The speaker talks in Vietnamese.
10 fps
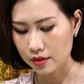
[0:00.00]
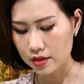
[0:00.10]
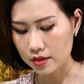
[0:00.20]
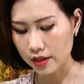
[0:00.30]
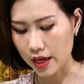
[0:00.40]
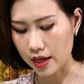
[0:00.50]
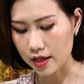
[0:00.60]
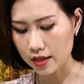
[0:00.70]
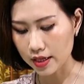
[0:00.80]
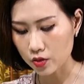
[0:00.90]
Như
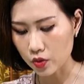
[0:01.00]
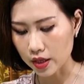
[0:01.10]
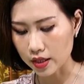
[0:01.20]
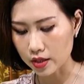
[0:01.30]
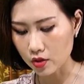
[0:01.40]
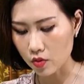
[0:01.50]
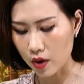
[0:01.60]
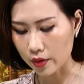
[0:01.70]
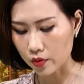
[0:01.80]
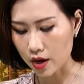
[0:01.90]
thể cái chuyện đi nước
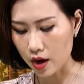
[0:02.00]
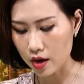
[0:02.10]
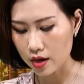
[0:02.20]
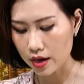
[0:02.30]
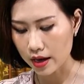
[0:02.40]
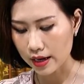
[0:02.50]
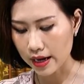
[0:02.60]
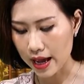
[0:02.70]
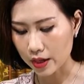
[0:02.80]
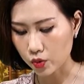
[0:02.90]
ngoài của nó
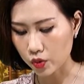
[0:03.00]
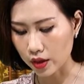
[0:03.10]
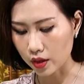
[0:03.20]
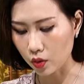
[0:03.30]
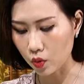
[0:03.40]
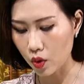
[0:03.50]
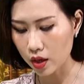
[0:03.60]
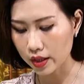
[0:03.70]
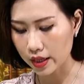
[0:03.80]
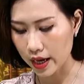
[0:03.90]
là chuyện
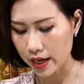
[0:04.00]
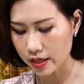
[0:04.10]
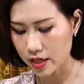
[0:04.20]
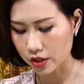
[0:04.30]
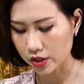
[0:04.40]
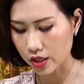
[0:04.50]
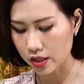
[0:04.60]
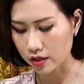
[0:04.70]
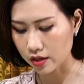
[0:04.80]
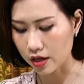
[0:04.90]
quốc kế dân
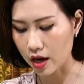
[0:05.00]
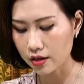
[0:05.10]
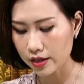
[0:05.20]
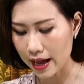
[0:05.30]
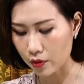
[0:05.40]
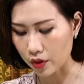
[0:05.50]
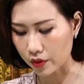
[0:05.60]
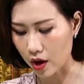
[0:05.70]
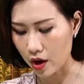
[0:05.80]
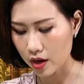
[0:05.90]
sinh lớn lao nào
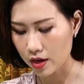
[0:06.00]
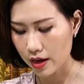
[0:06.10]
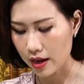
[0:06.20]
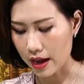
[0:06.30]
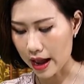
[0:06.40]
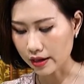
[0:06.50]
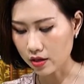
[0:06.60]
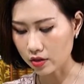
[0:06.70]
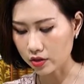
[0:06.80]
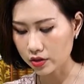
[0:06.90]
đó, ảnh
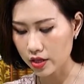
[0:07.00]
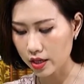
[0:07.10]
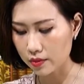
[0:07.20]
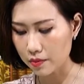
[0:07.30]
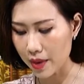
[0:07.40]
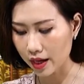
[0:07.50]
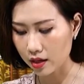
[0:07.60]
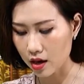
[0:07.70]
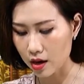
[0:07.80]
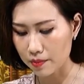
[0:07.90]
hưởng đến
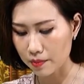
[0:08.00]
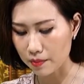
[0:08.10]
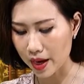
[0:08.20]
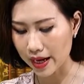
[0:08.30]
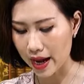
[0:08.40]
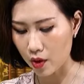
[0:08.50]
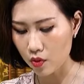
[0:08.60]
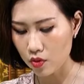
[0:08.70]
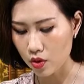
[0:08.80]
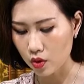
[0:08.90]
bát cơm manh
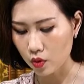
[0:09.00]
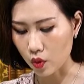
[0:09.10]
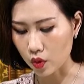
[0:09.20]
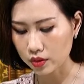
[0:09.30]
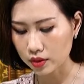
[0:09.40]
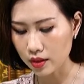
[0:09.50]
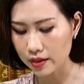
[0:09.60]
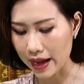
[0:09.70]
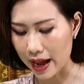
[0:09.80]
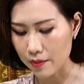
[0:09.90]
áo của
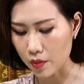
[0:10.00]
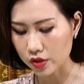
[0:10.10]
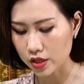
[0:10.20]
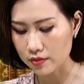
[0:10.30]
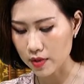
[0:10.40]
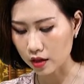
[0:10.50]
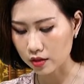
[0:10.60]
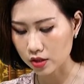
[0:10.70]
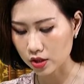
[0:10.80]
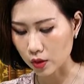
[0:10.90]
tất cả mọi sinh vật
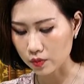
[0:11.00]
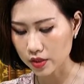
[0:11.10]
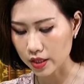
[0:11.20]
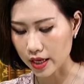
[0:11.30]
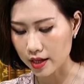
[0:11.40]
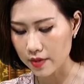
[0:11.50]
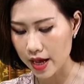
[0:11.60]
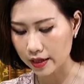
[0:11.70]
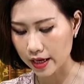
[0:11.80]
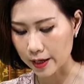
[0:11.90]
sống trên thế
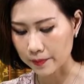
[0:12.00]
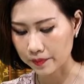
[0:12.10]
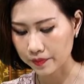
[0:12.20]
gian này.